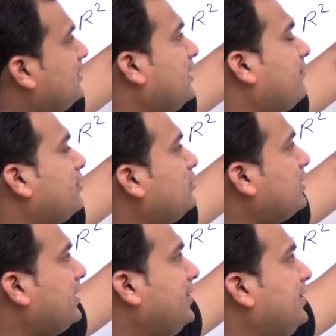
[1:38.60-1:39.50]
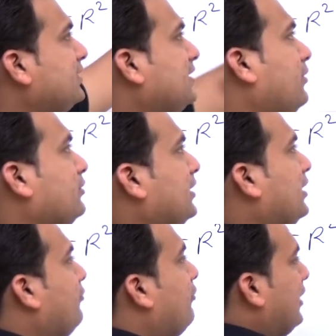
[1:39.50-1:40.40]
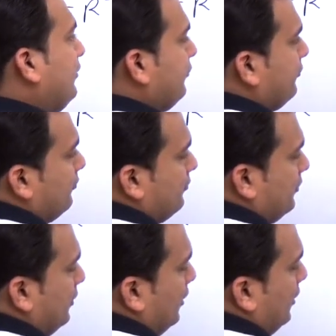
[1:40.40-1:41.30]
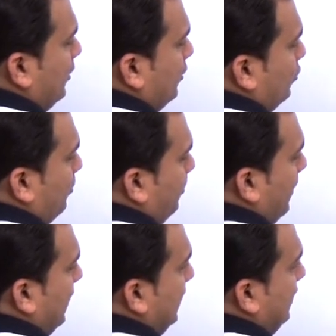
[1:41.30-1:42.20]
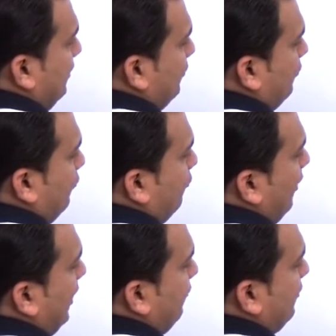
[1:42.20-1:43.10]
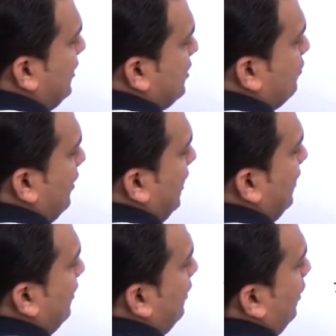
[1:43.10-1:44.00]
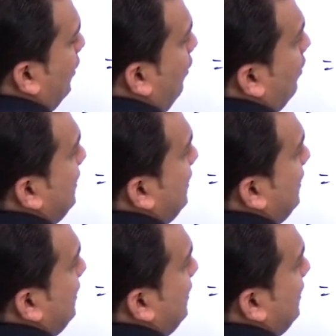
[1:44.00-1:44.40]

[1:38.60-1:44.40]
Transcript: दिया हुआ है तो इसका रेडियस क्या हो जाएगा फाइव तो पाई फाइव का स्क्वायर और